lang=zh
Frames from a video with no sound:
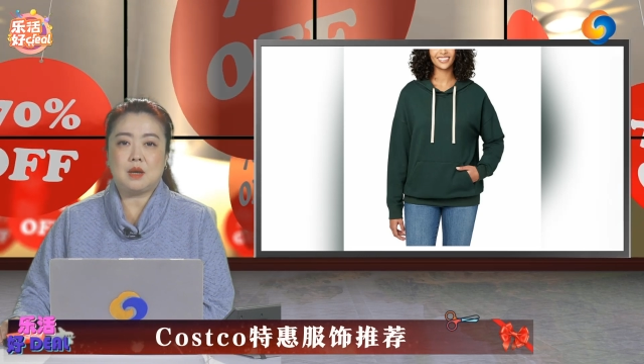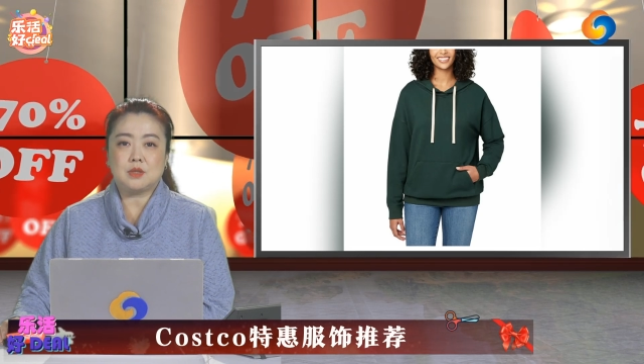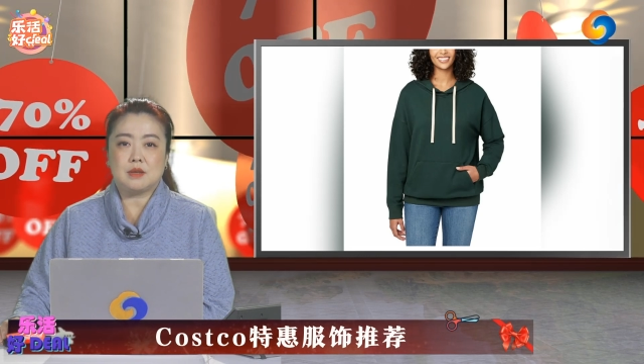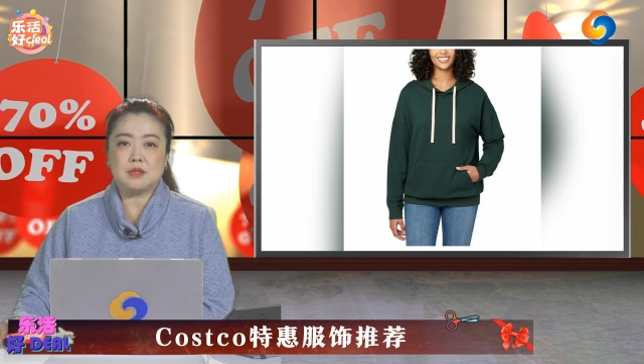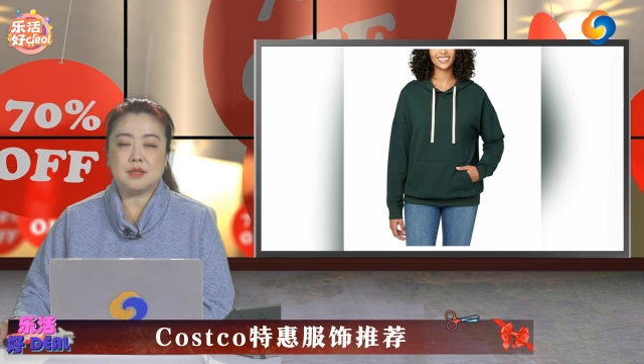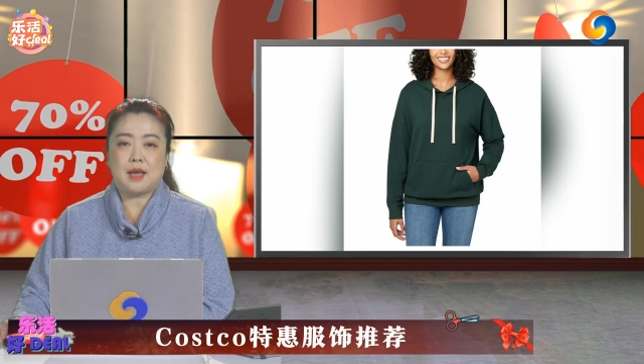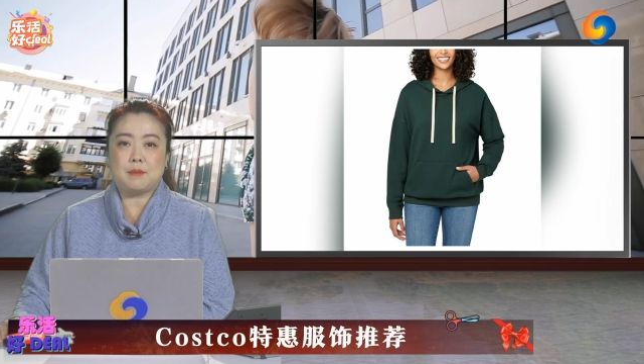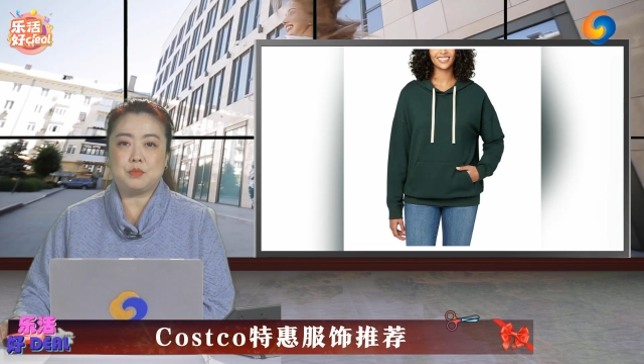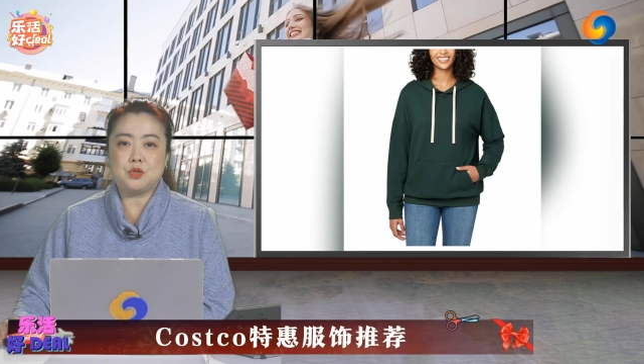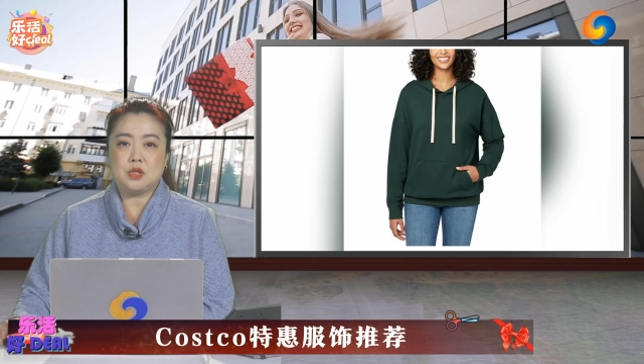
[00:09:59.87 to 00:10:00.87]
造层次
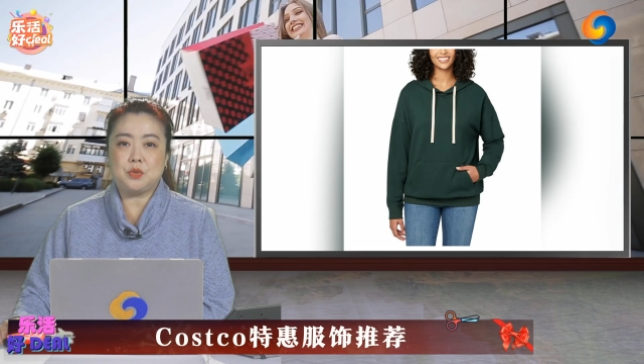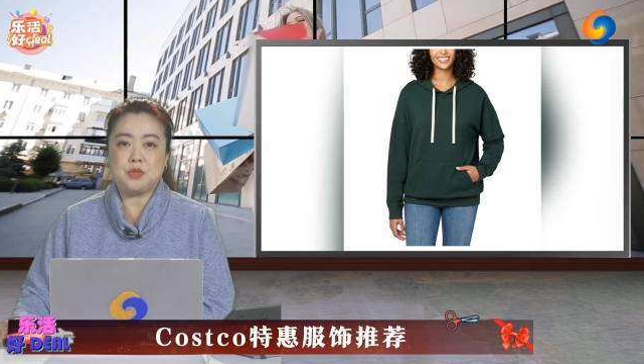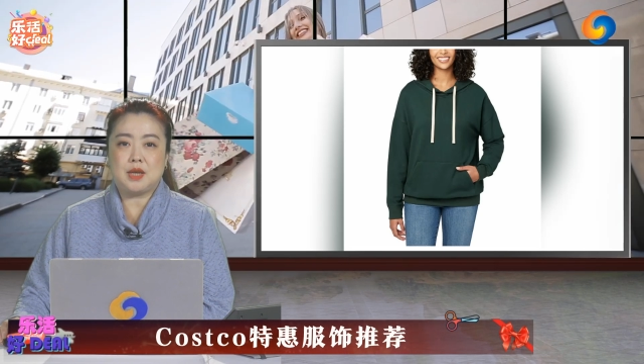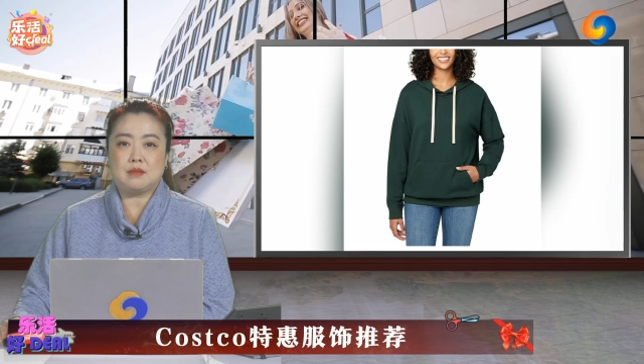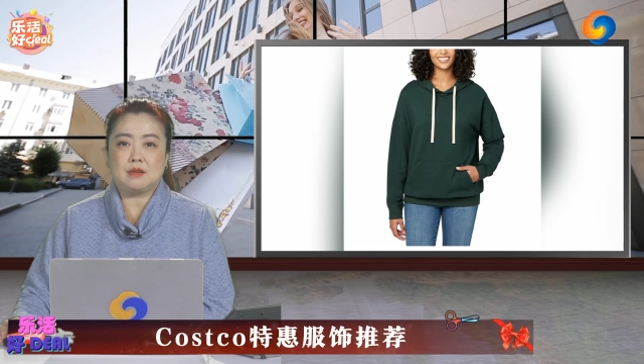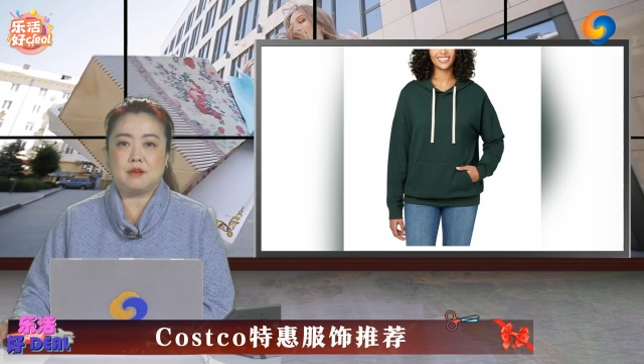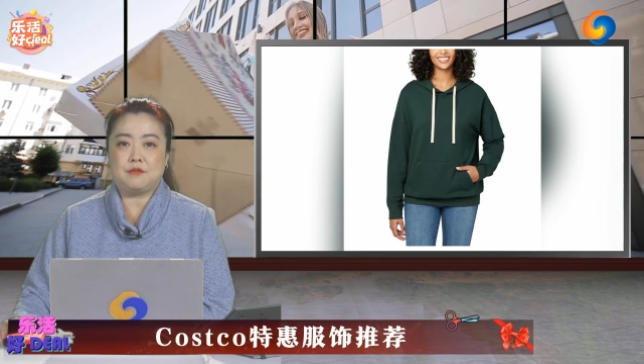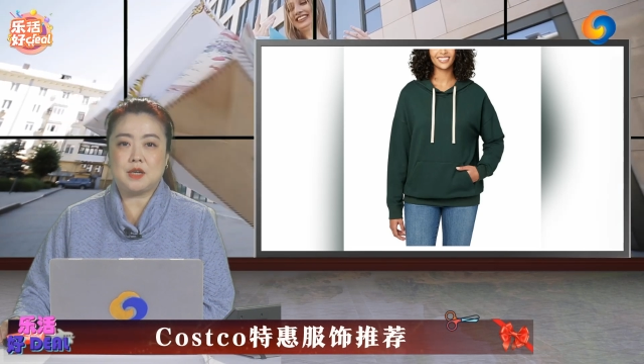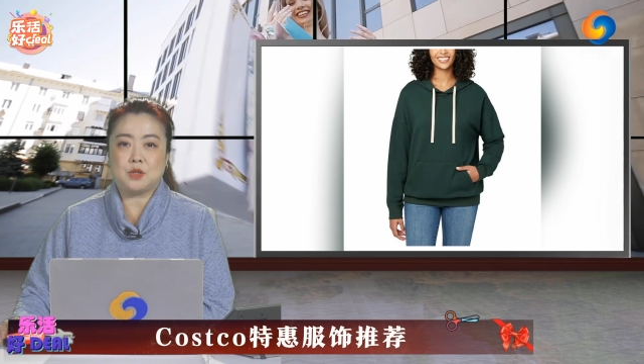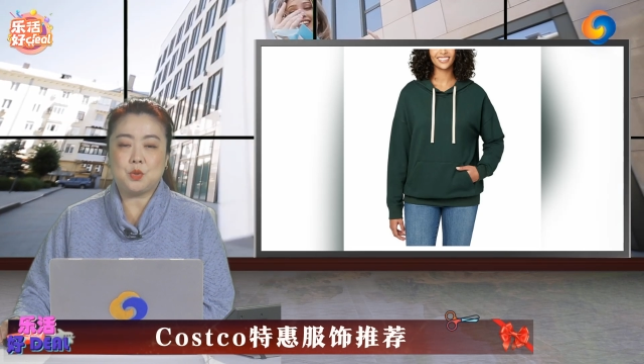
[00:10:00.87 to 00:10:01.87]
感，不至于显得
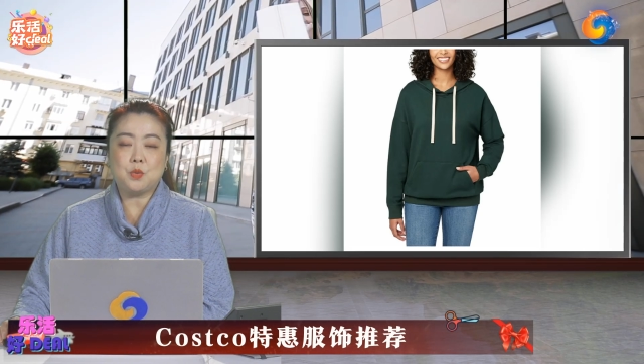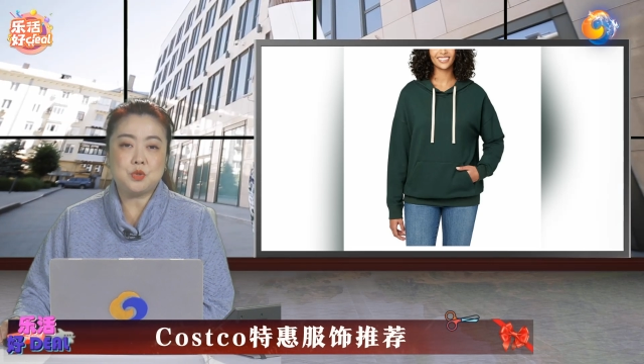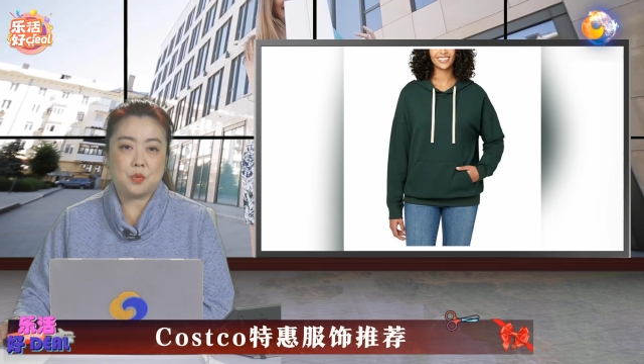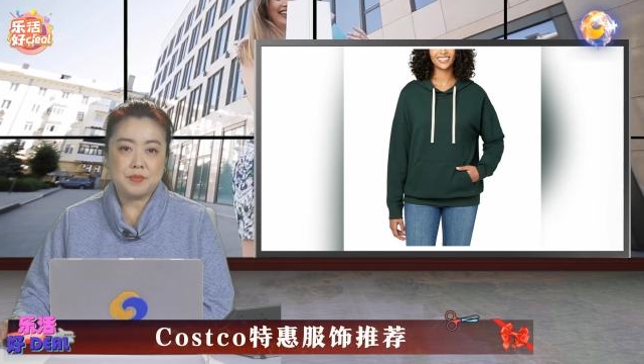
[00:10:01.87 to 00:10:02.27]
非常的臃肿。